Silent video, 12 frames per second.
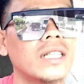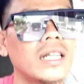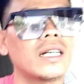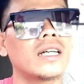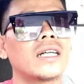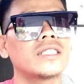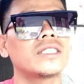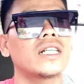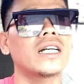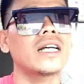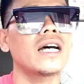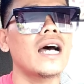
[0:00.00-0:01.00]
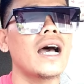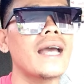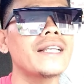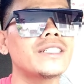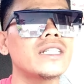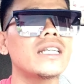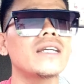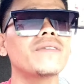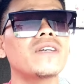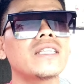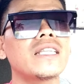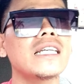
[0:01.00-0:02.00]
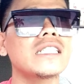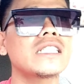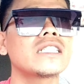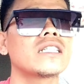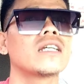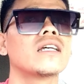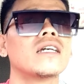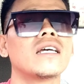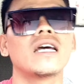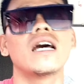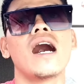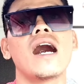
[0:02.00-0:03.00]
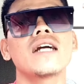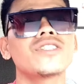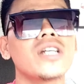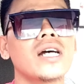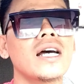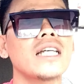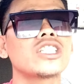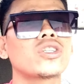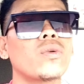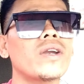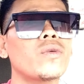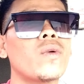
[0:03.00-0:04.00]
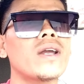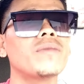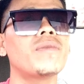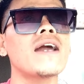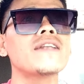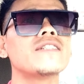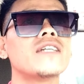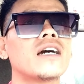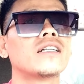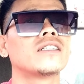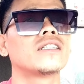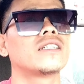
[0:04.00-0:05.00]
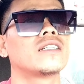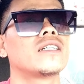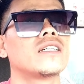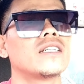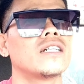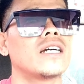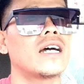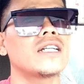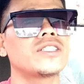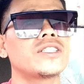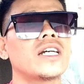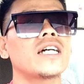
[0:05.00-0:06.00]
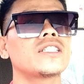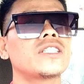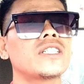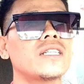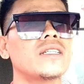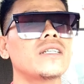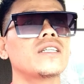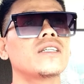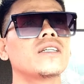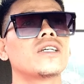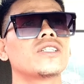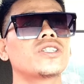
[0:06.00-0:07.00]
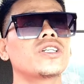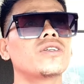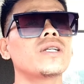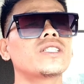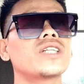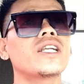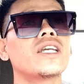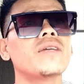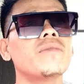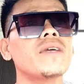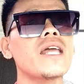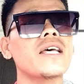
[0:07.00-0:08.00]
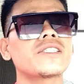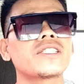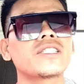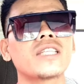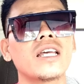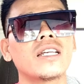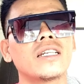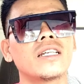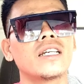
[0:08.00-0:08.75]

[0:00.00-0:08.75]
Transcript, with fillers: at saka ICA Fitness, at saka Square One Band, at saka si Sir Richard Jimenez,